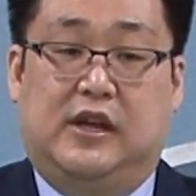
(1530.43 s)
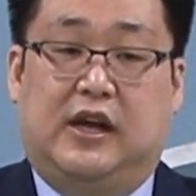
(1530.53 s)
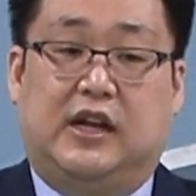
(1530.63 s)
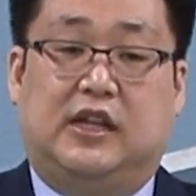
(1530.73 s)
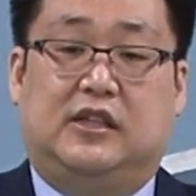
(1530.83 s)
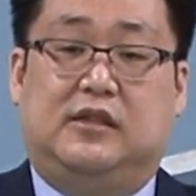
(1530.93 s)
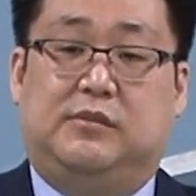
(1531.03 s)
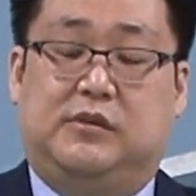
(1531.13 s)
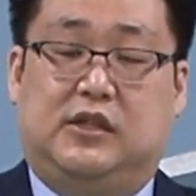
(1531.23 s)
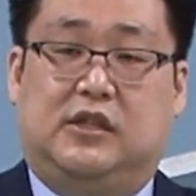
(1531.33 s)

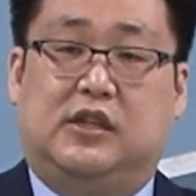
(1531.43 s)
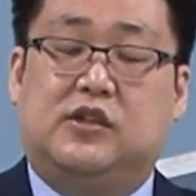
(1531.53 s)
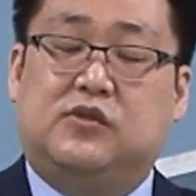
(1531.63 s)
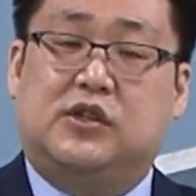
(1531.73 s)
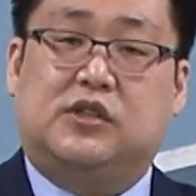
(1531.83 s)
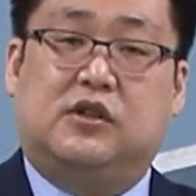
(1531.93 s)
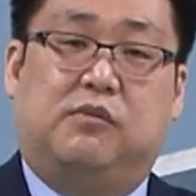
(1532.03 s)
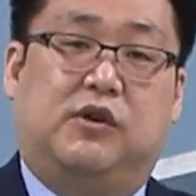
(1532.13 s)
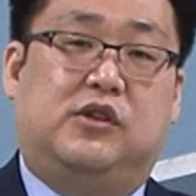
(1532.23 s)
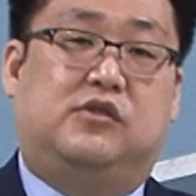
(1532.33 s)
하나님이 예수 그리스도로
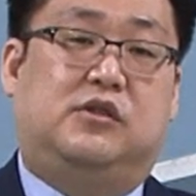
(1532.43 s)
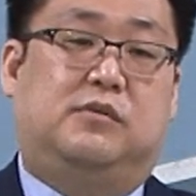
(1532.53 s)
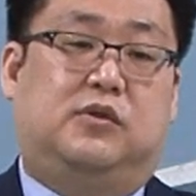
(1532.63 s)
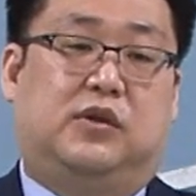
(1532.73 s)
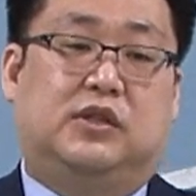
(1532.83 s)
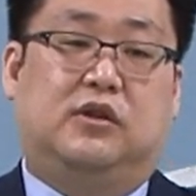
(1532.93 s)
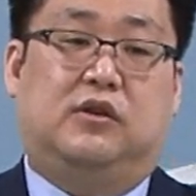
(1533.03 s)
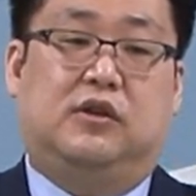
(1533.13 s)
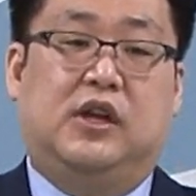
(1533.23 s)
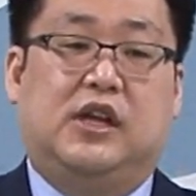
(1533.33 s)
보내주심을
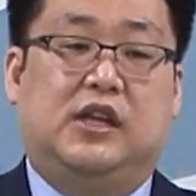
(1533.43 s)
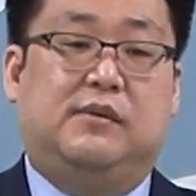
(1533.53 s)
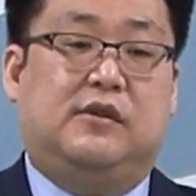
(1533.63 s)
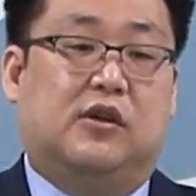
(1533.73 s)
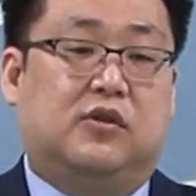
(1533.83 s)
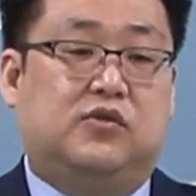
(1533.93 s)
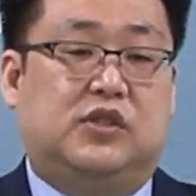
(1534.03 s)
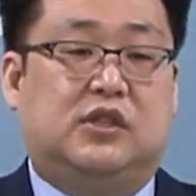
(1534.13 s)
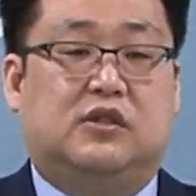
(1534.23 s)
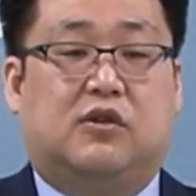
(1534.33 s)
통해서
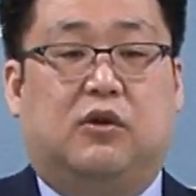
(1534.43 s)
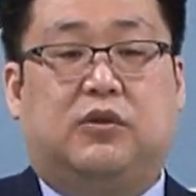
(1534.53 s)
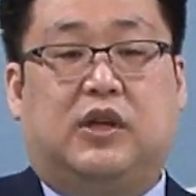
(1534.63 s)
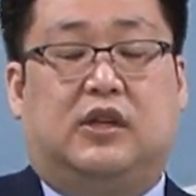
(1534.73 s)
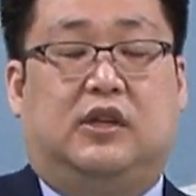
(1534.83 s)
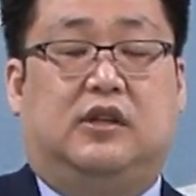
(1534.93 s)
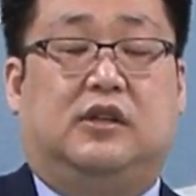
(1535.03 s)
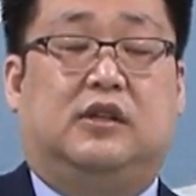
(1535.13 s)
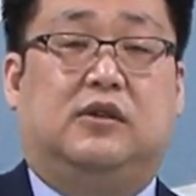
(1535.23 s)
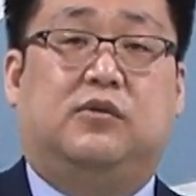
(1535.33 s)
열어주신 그 거룩의
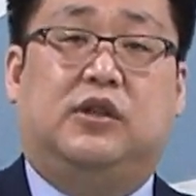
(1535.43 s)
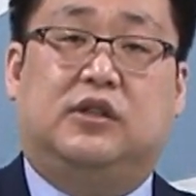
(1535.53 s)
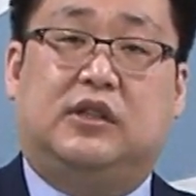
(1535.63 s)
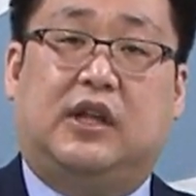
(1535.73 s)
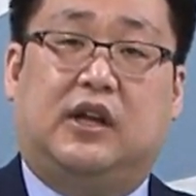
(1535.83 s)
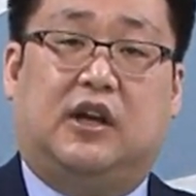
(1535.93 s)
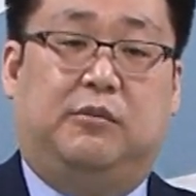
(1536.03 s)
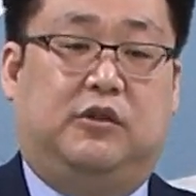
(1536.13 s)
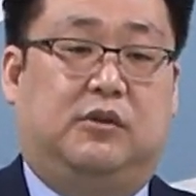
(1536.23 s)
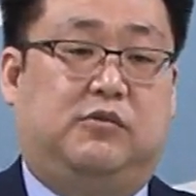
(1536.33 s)
길을 우리는
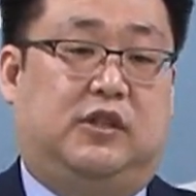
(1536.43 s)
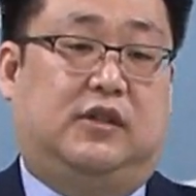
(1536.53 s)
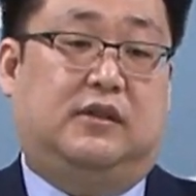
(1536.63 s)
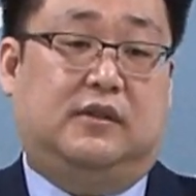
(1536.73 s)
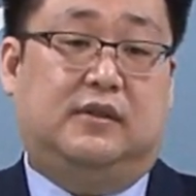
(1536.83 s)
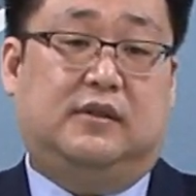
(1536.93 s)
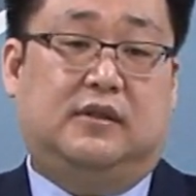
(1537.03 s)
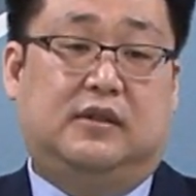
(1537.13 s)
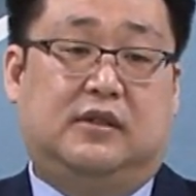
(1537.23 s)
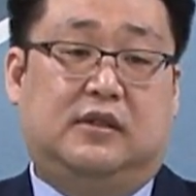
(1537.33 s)
따라가면 됩니다.
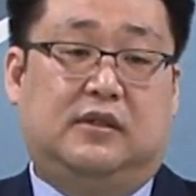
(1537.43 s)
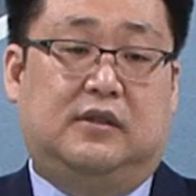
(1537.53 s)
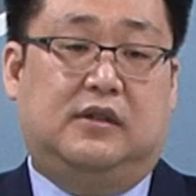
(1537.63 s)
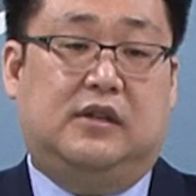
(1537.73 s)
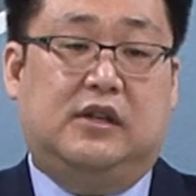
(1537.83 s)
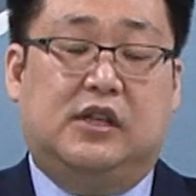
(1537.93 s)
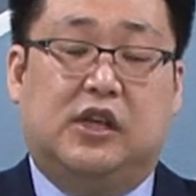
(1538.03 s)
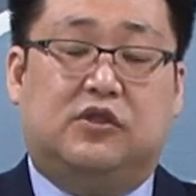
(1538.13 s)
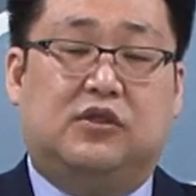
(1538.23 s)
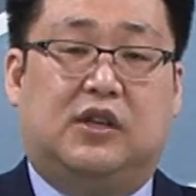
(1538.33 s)

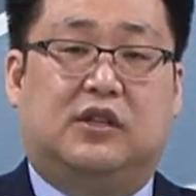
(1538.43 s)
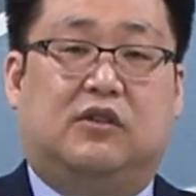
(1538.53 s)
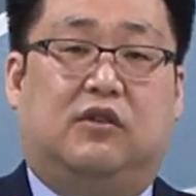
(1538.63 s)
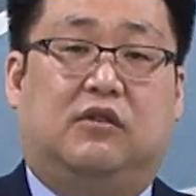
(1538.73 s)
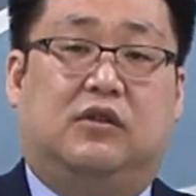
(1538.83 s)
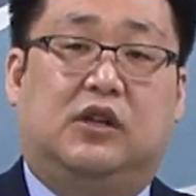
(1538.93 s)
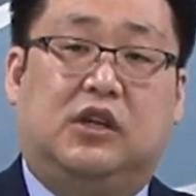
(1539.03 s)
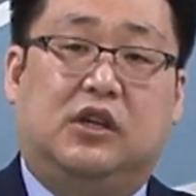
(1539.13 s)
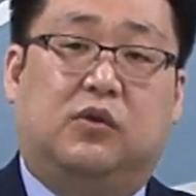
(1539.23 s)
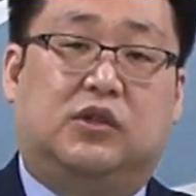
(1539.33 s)
예수님께서
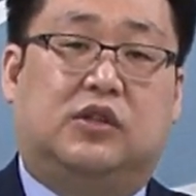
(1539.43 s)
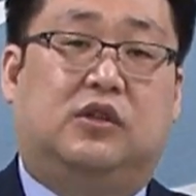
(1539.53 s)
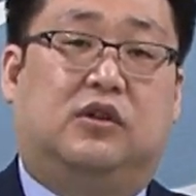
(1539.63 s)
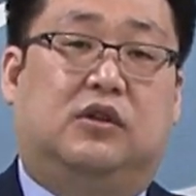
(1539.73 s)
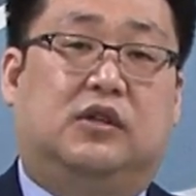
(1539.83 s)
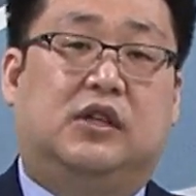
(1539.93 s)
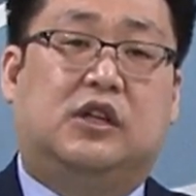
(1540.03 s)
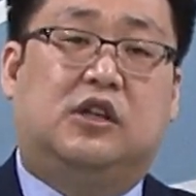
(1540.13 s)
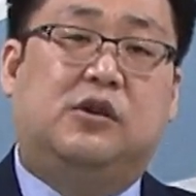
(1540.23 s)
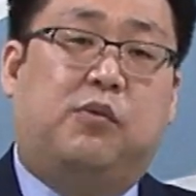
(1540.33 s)
오셔서
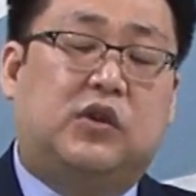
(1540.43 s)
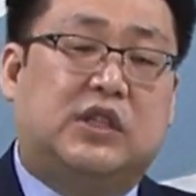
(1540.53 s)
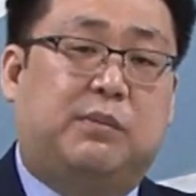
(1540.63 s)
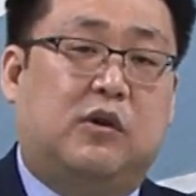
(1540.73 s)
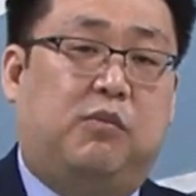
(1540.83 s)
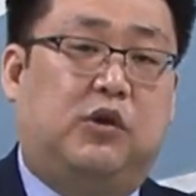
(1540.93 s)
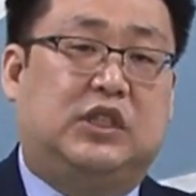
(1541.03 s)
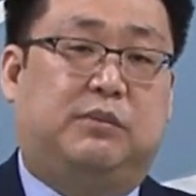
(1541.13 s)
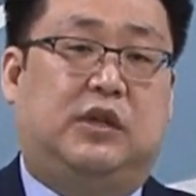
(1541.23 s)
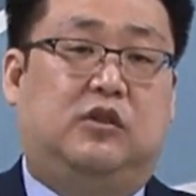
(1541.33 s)
그 복잡하고
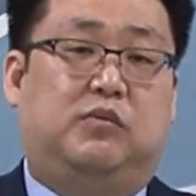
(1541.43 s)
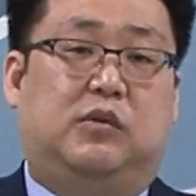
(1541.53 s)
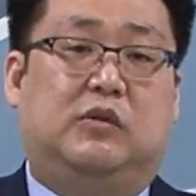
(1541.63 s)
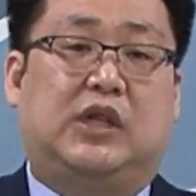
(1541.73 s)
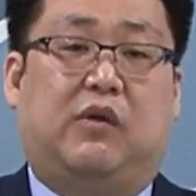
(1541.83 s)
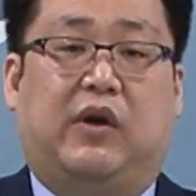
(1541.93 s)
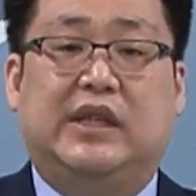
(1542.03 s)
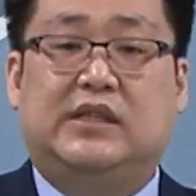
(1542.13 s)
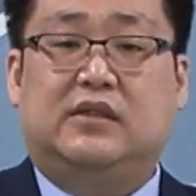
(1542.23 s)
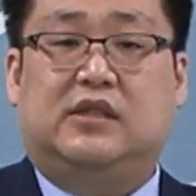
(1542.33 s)
복잡한 율법을 다
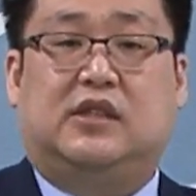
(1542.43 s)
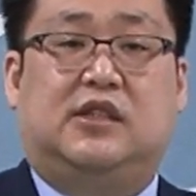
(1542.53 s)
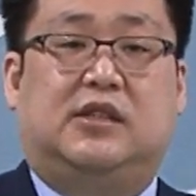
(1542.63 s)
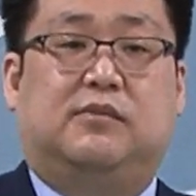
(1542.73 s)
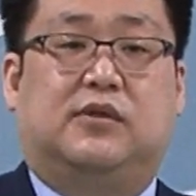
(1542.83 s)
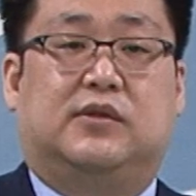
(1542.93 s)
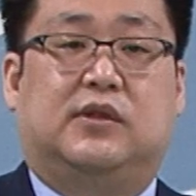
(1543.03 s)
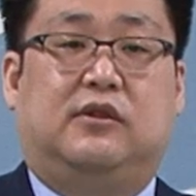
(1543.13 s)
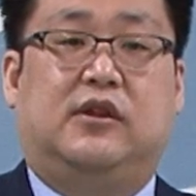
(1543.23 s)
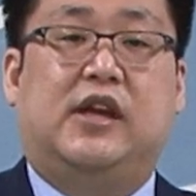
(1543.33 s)

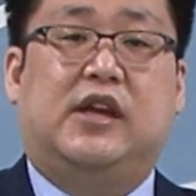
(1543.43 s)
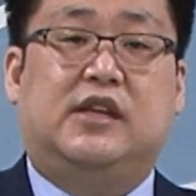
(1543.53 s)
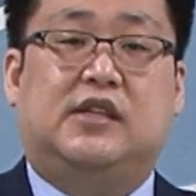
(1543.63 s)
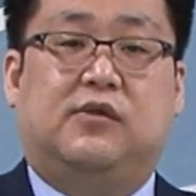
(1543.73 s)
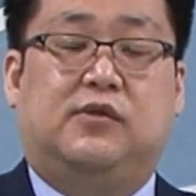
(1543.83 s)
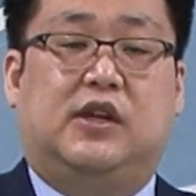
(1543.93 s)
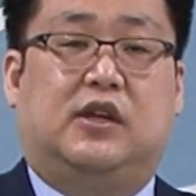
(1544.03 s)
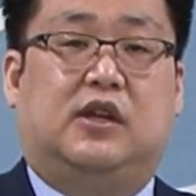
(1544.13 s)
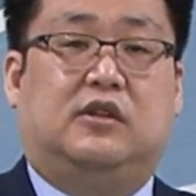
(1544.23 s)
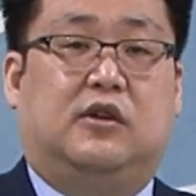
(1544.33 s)
완성시키심으로써 이제
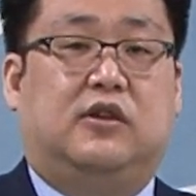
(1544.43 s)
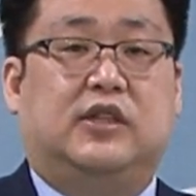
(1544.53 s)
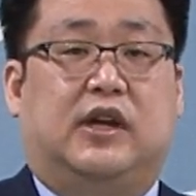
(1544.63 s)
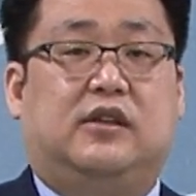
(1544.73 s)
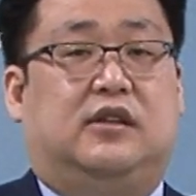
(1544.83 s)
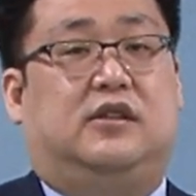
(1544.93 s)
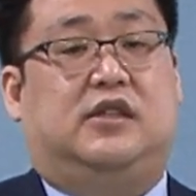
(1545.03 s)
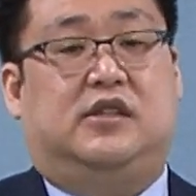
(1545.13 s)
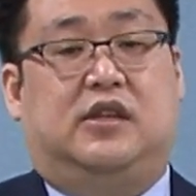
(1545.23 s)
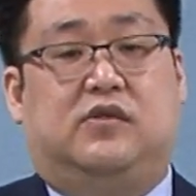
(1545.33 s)
우리에게 더 나은 길을
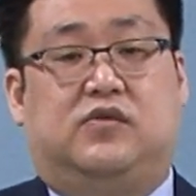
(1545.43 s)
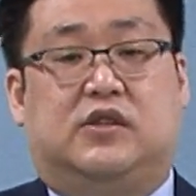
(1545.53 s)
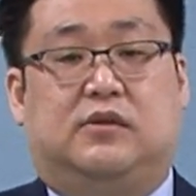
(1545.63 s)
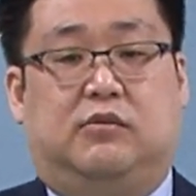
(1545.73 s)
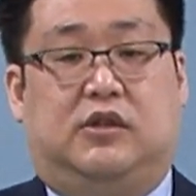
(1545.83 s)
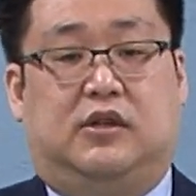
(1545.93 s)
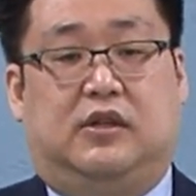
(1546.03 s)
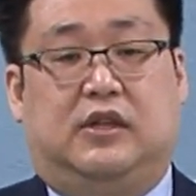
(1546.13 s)
제시해 주셨습니다.